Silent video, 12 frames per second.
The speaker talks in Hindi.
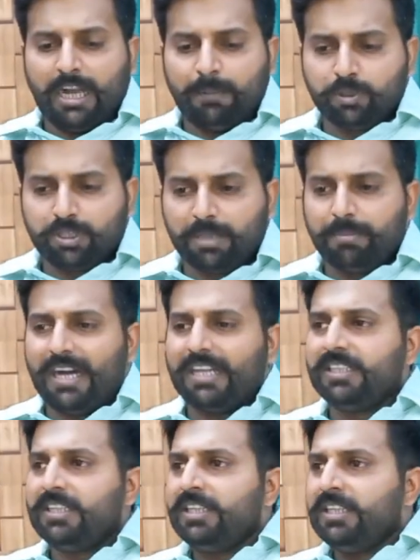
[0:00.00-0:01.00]
अब उसके
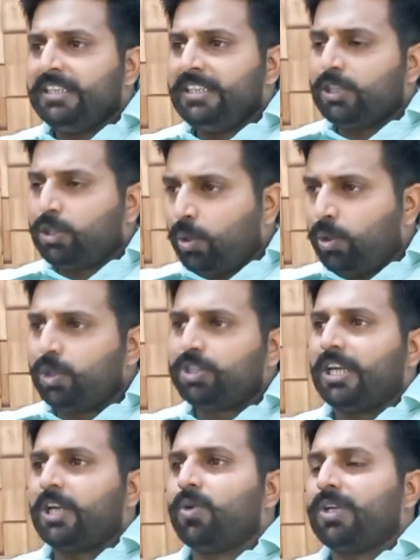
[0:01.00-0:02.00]
बाद ये दोनों
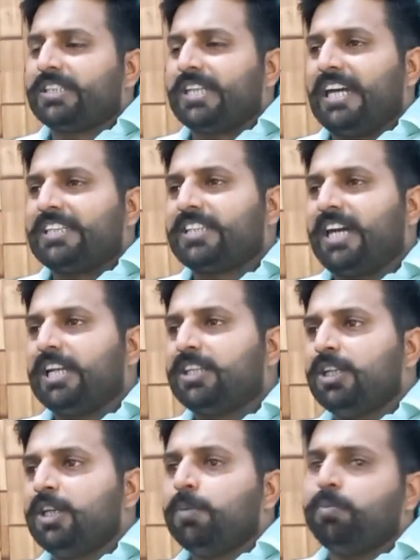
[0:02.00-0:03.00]
जंगों के साथ
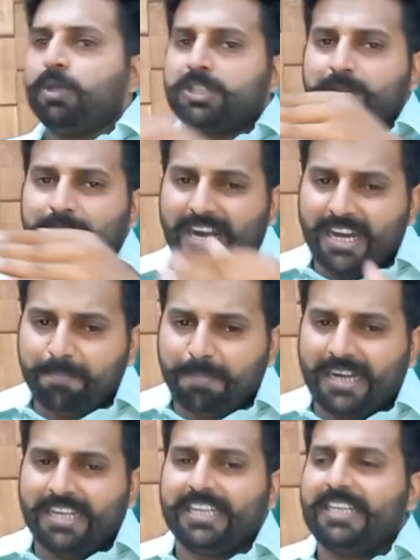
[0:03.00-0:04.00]
साथ मुलजमान
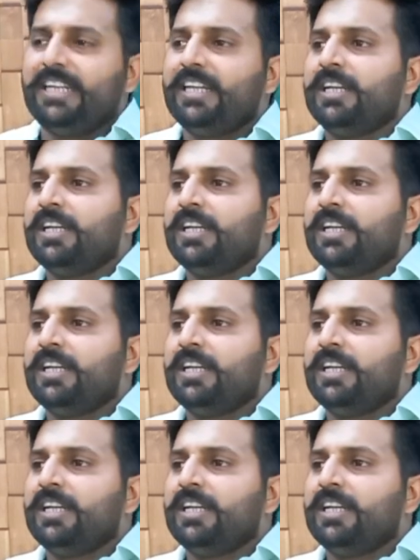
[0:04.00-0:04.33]
पार्टी